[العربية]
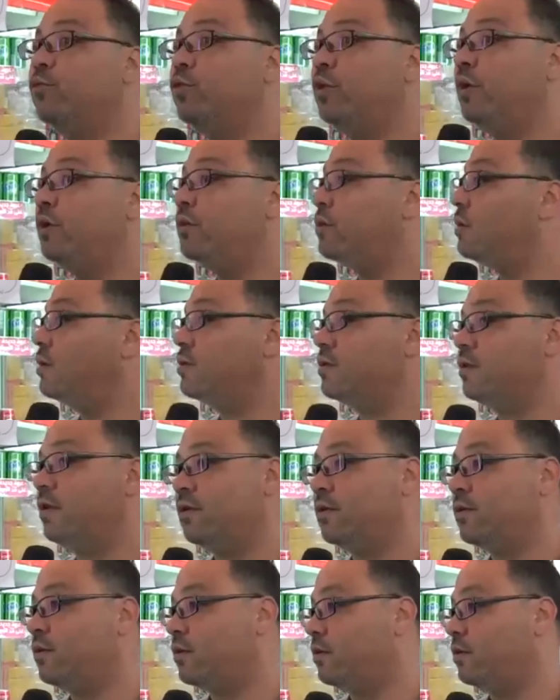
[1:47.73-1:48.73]
المولات
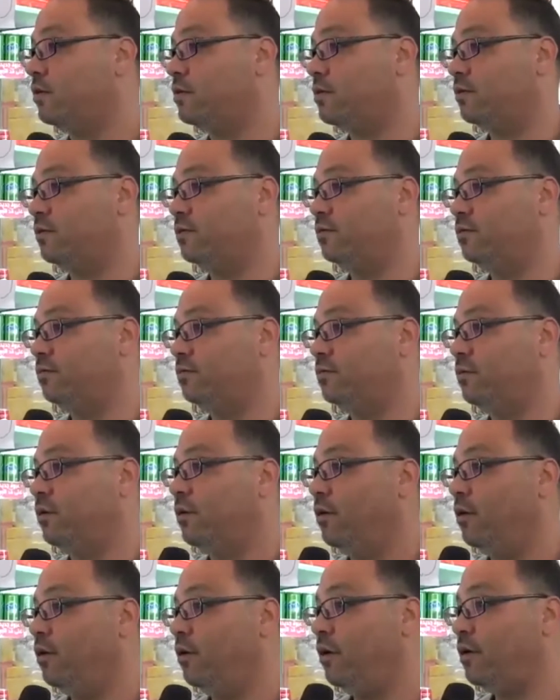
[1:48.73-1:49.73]
الأسعار رخيصة
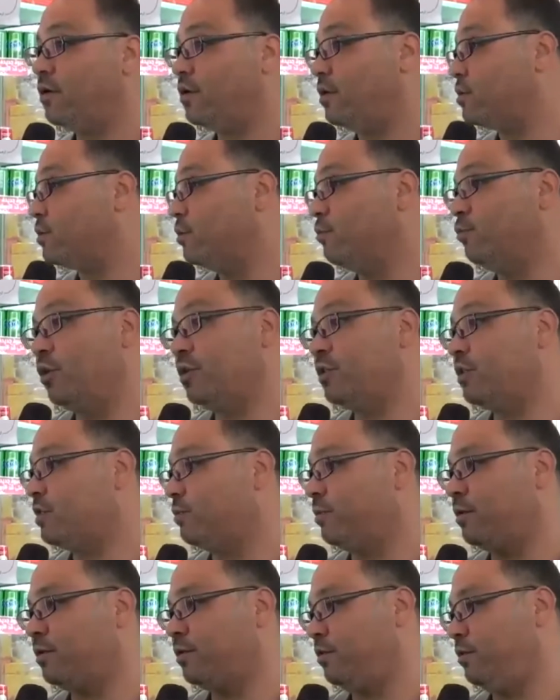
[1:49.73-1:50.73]
أرخص من
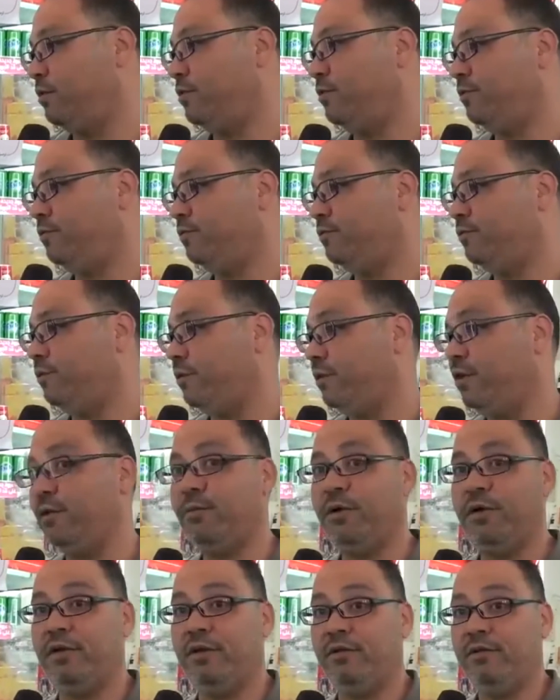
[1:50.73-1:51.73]
المؤسسة بكثير
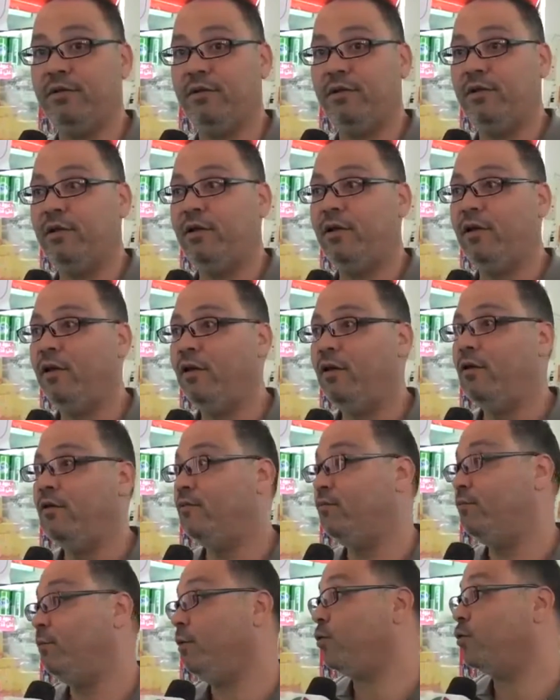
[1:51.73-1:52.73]
للأمانة
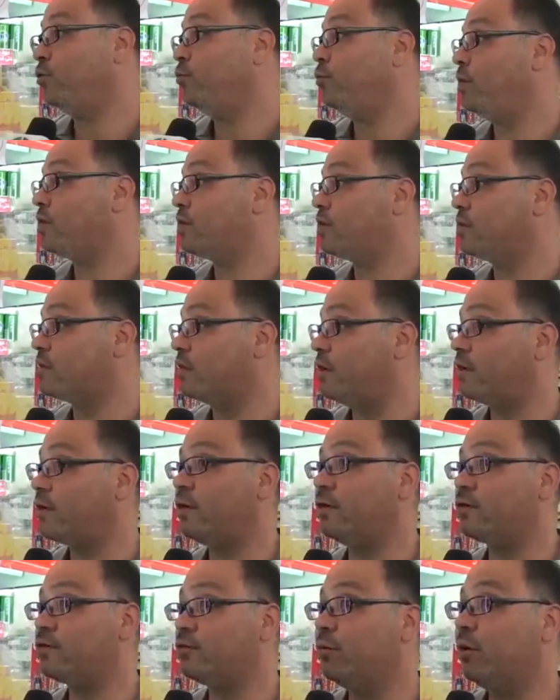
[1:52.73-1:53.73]
بيحكوا المؤسسة
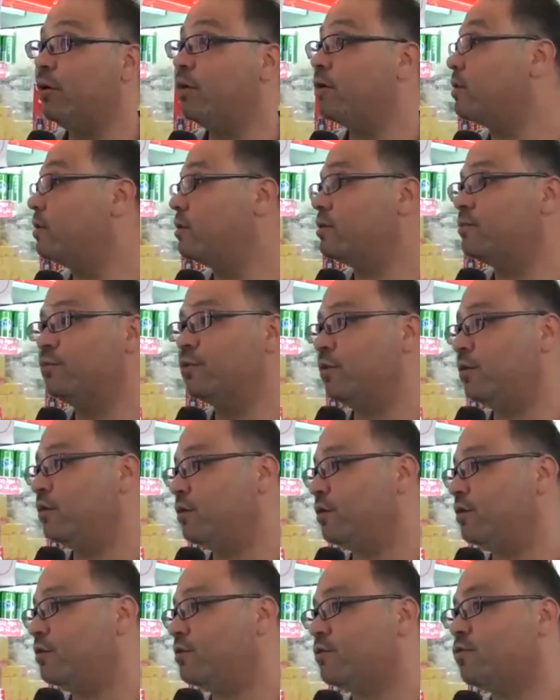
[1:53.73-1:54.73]
أرخص وما أرخص مش
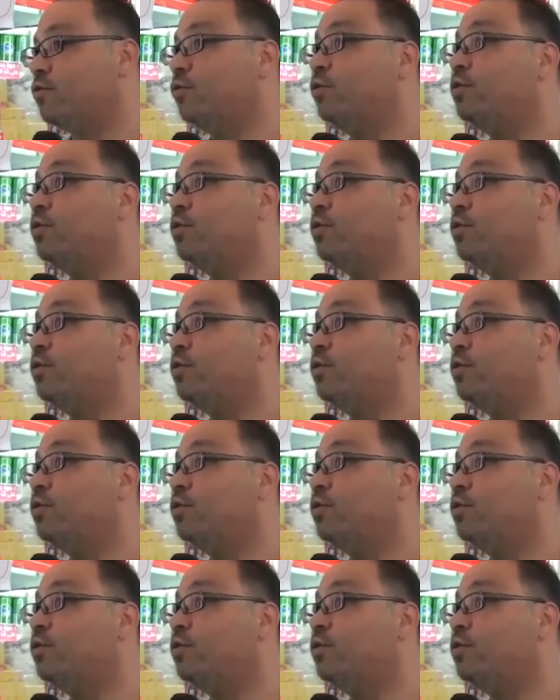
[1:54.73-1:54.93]
أرخص